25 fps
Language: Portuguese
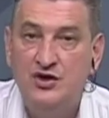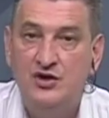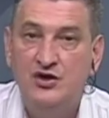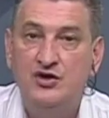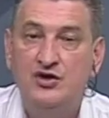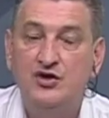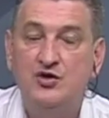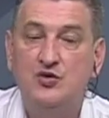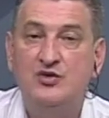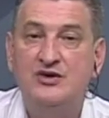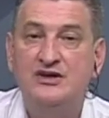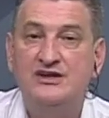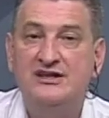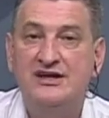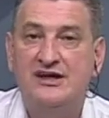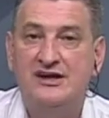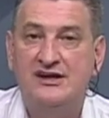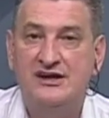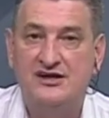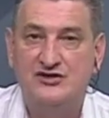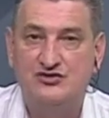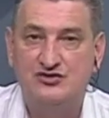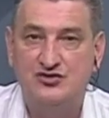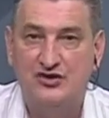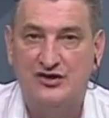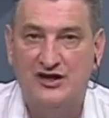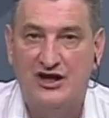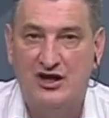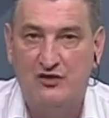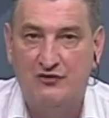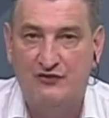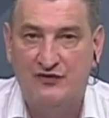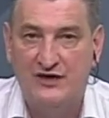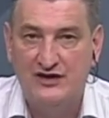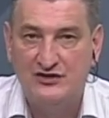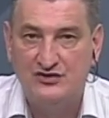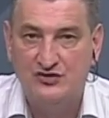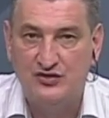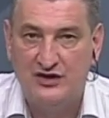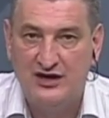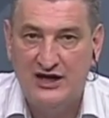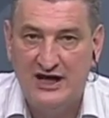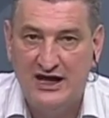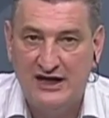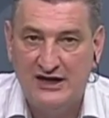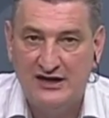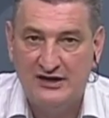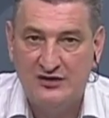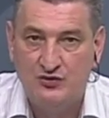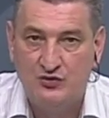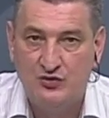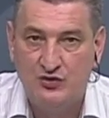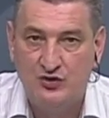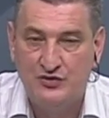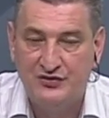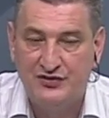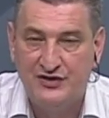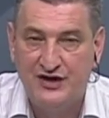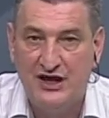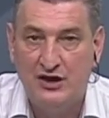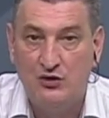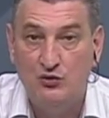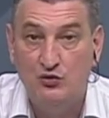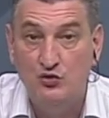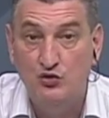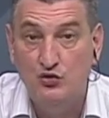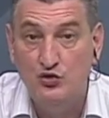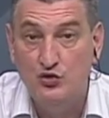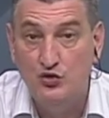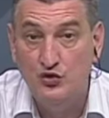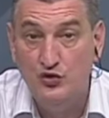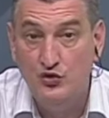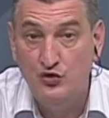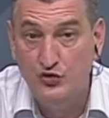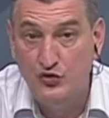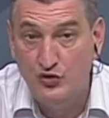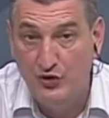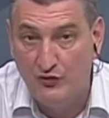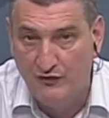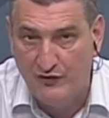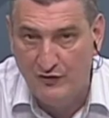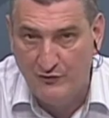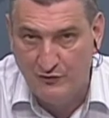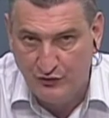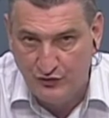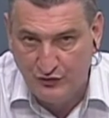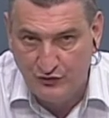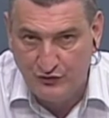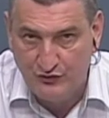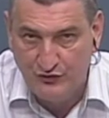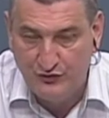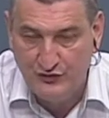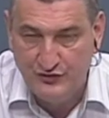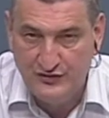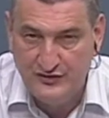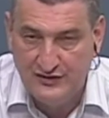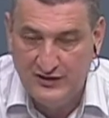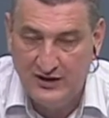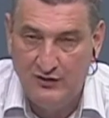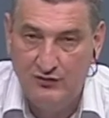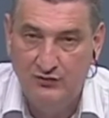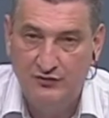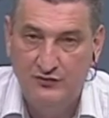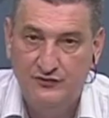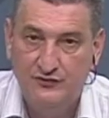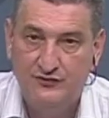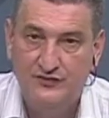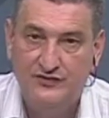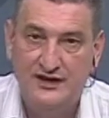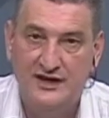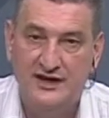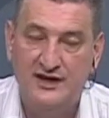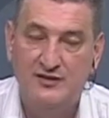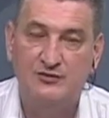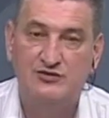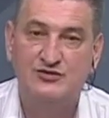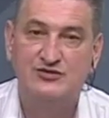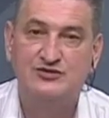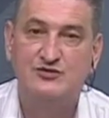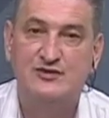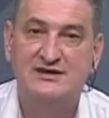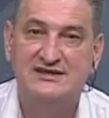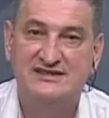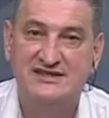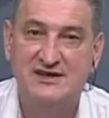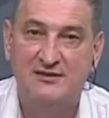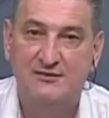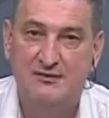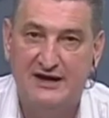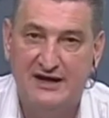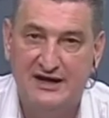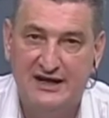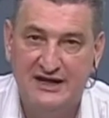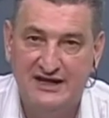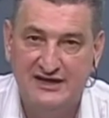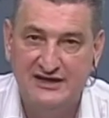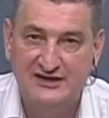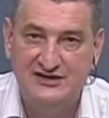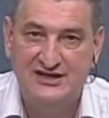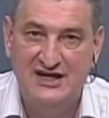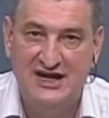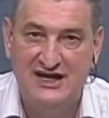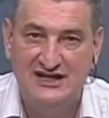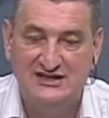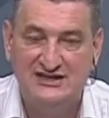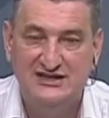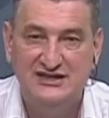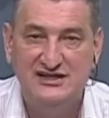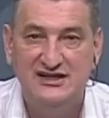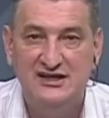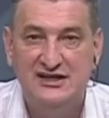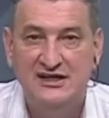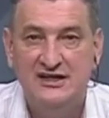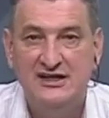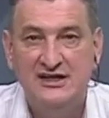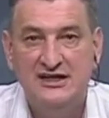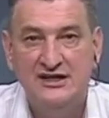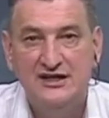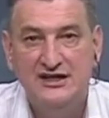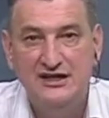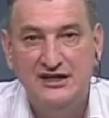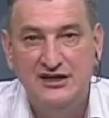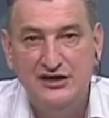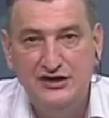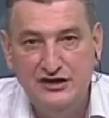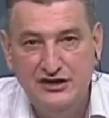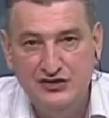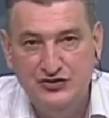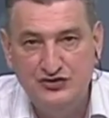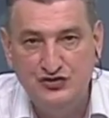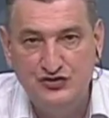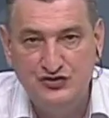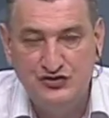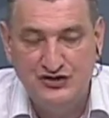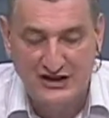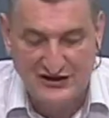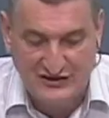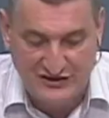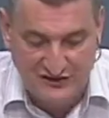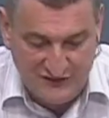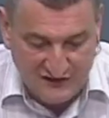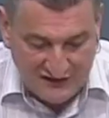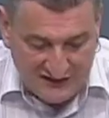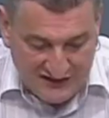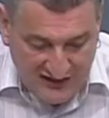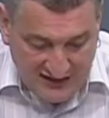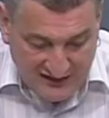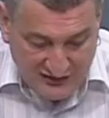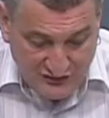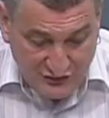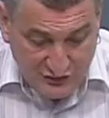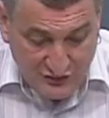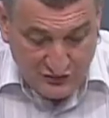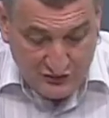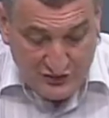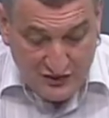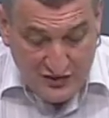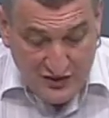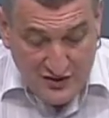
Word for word: e o Internacional vai jogar contra o Novo Hamburgo. Então, teremos uma semana aí já de início de atividades